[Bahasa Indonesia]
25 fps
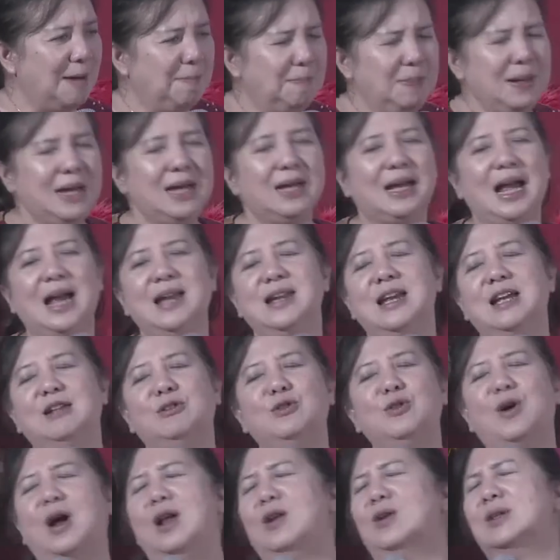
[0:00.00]
Tapi karena
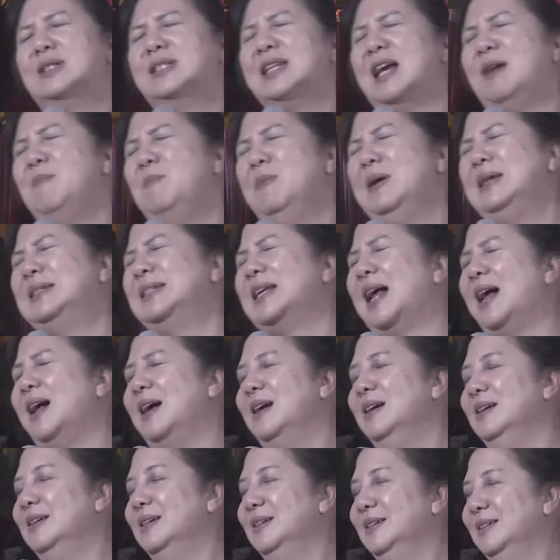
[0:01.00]
itu kalau saya bisa
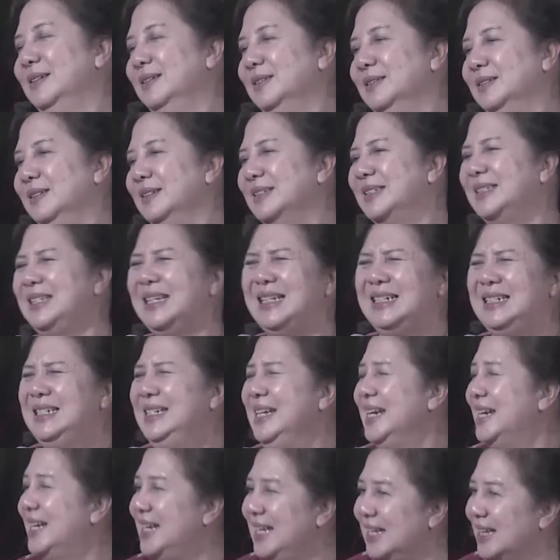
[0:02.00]

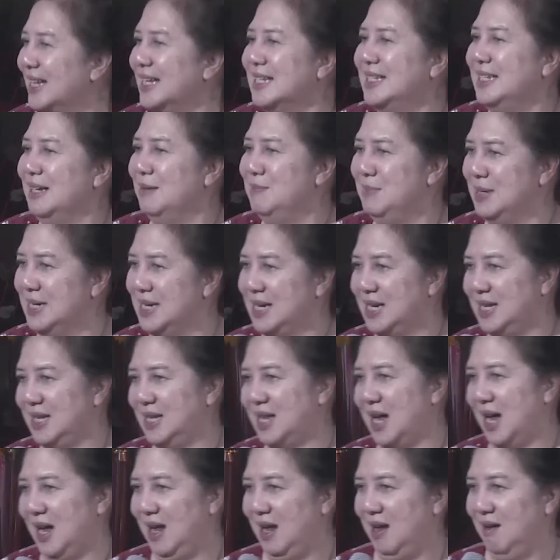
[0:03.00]
sedikit aja
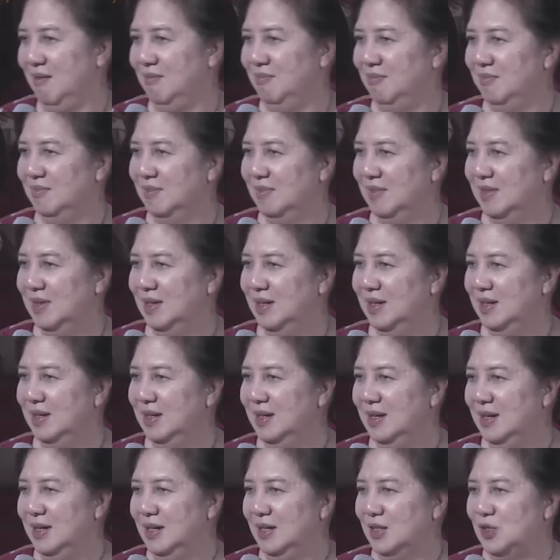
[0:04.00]
menderita ya.
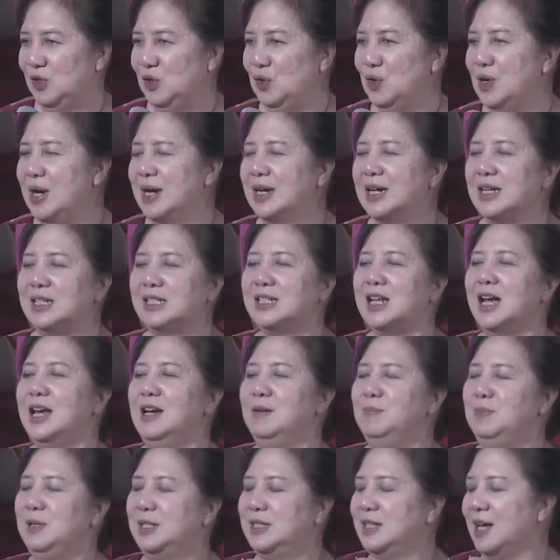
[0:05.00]
Saudara
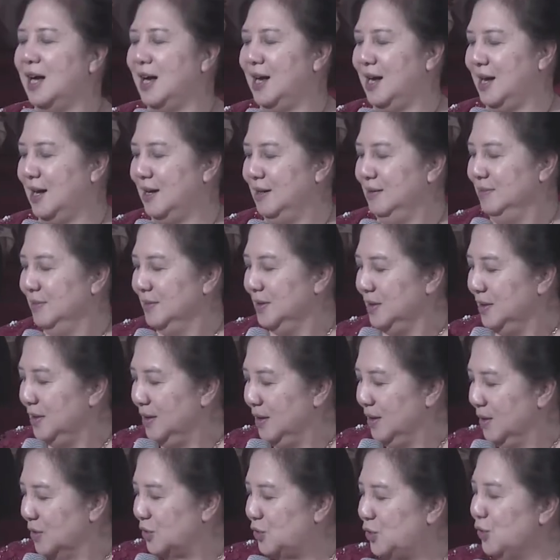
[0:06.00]
saya bisa,
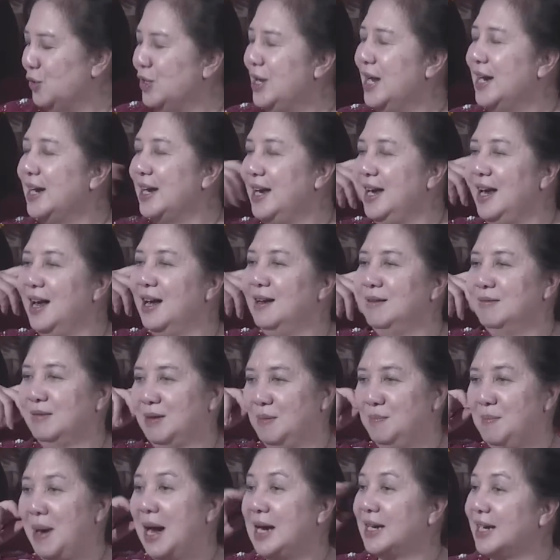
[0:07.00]
saudara ya
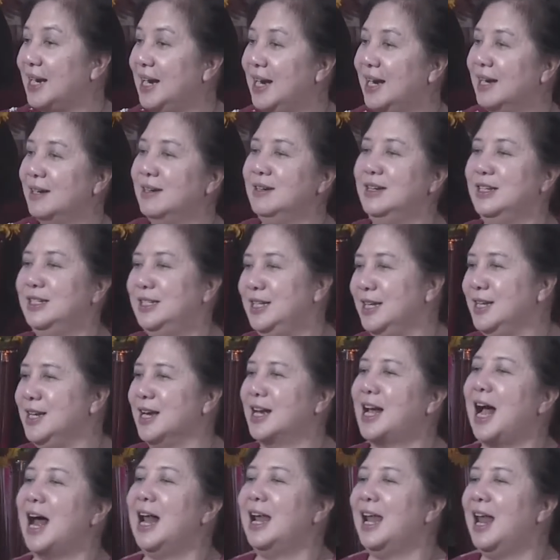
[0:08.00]
kemarin di Siti
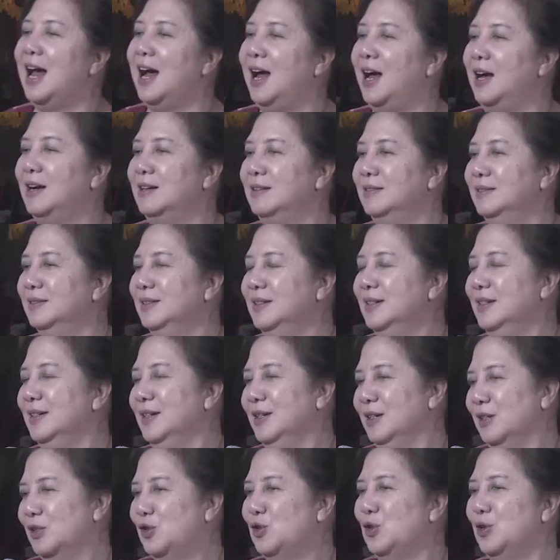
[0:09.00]
Kalang,
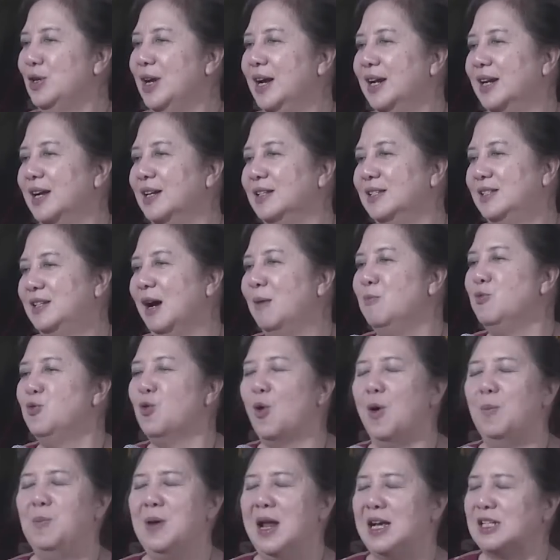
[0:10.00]
saudara jam
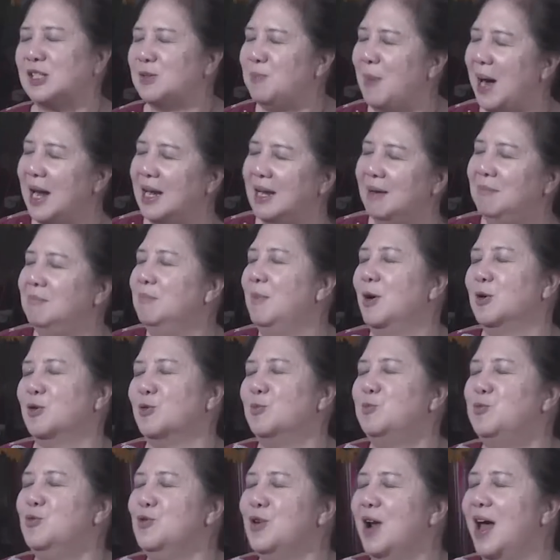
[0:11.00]
12 malam baru
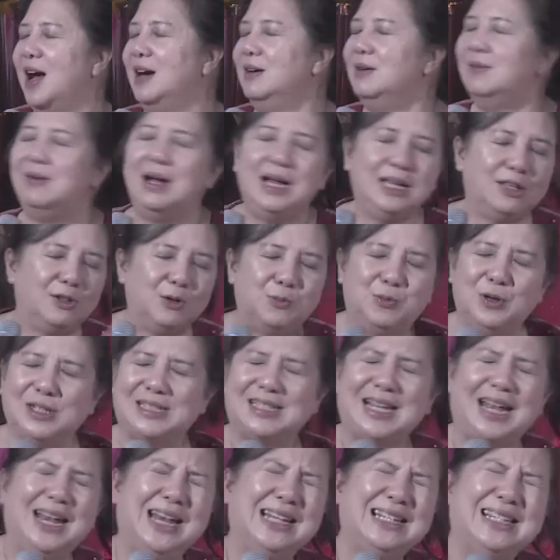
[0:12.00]
pulang. Wah oh, itu buat
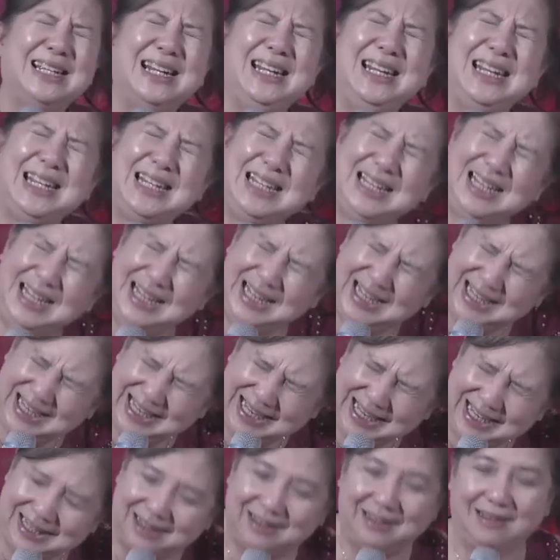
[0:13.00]
saya
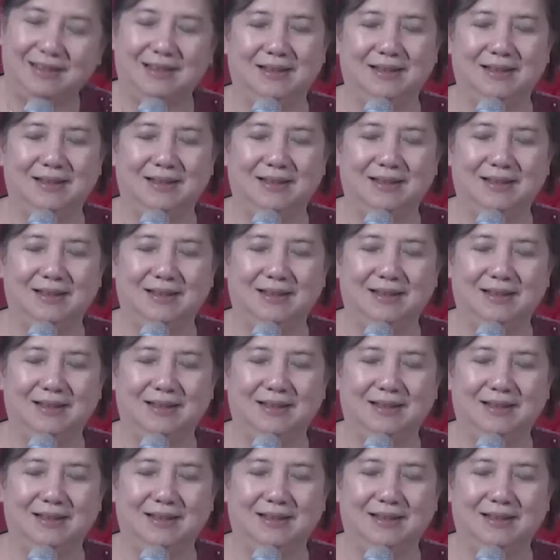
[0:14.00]
sedikit